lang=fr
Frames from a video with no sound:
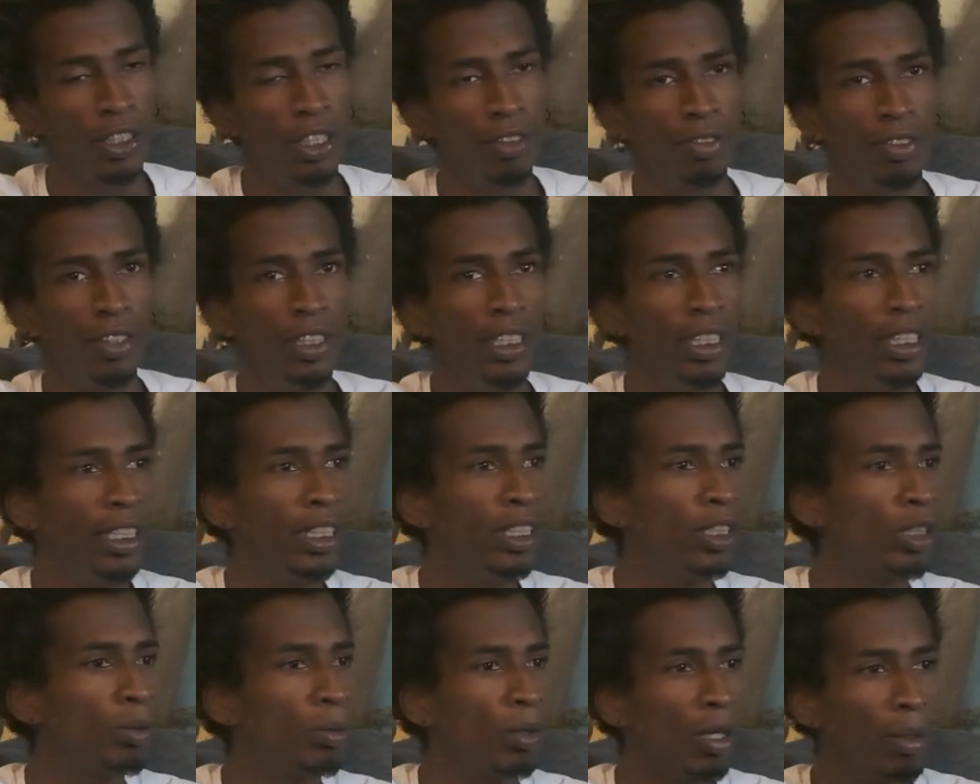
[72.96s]
j'ai
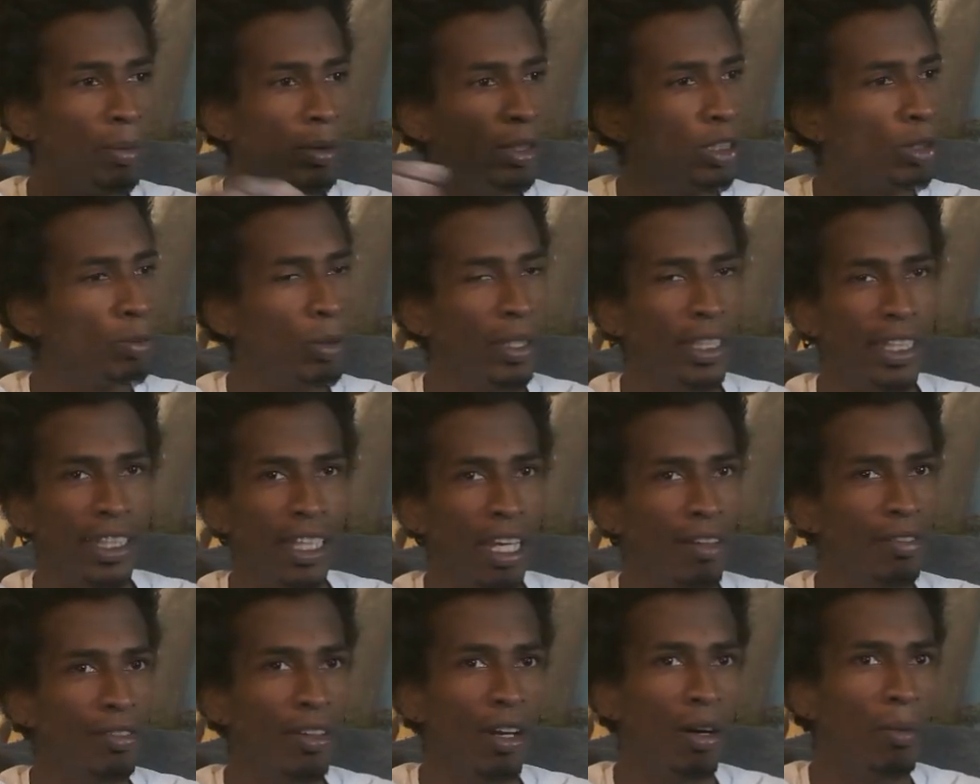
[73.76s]
fini, je bois, des
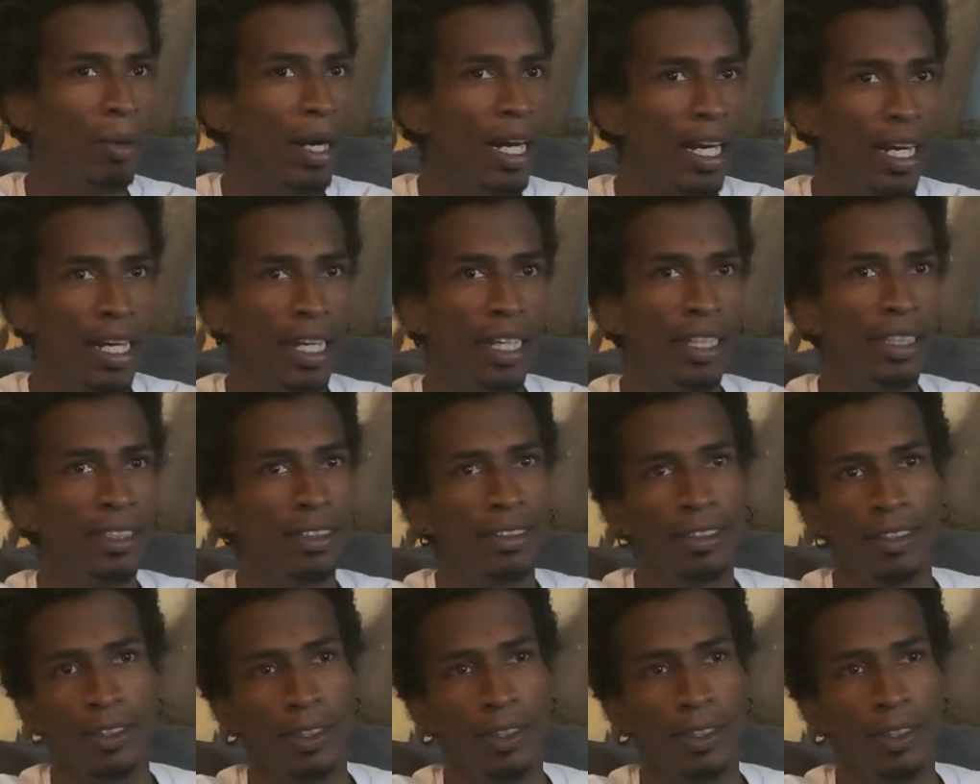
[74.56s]
cafés en masse,